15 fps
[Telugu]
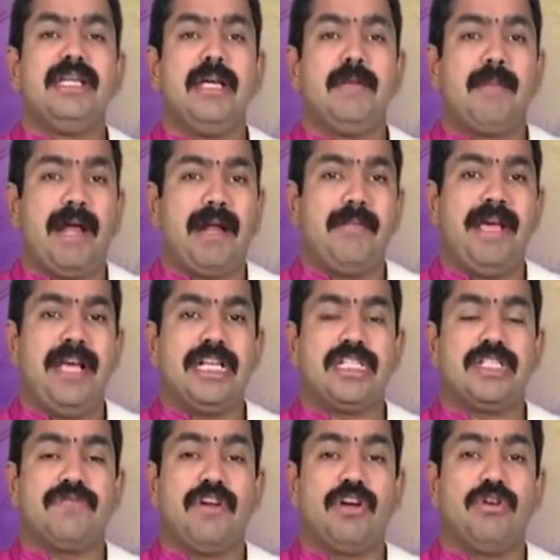ఈ
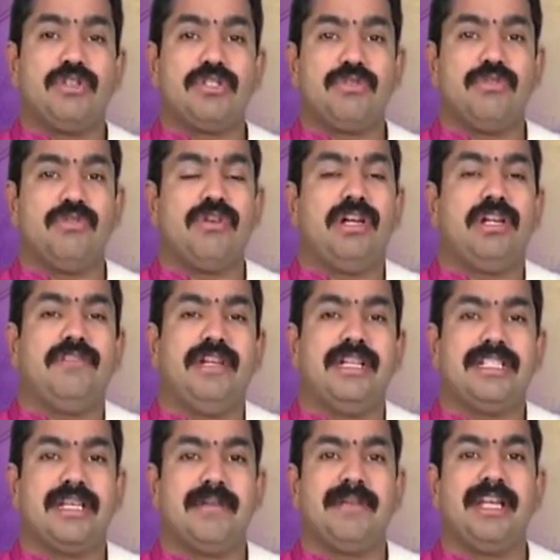పరమేశ్వరుడు వస్తూ
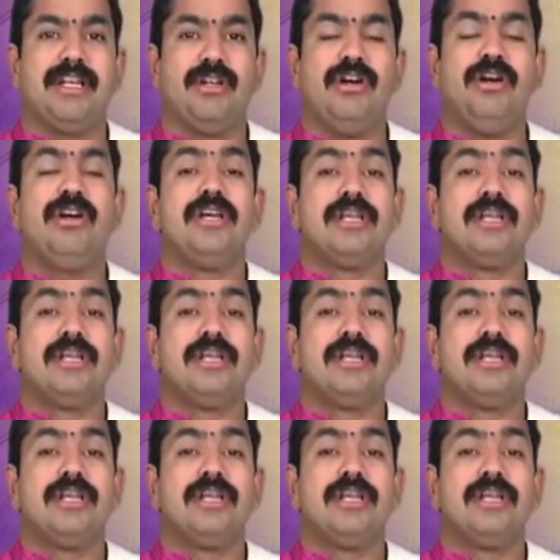ఉన్నటువంటి సమయంలో